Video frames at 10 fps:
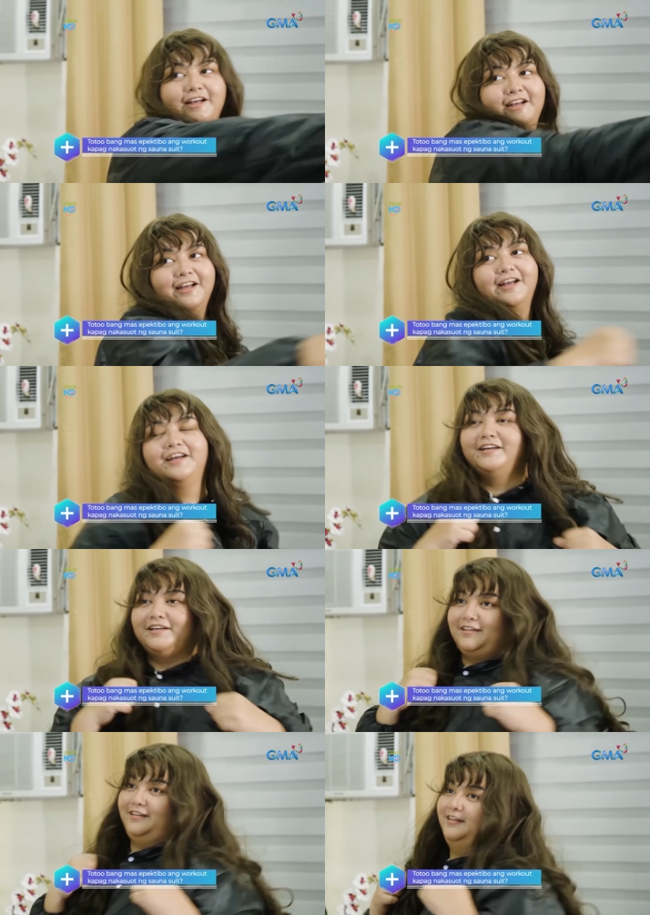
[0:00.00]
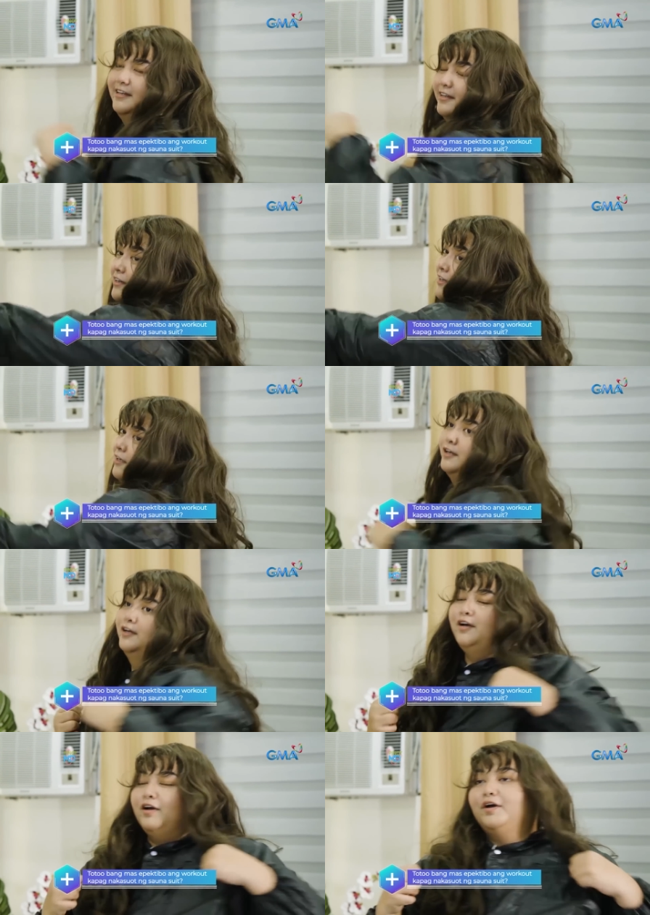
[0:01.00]
ang workout kapag nakasuot ng
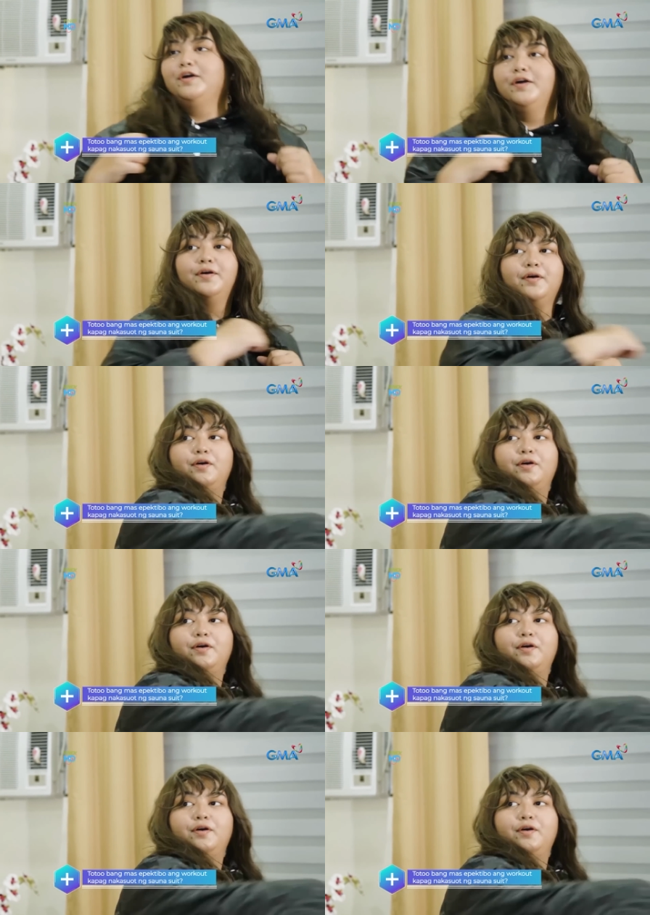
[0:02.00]
sauna suit?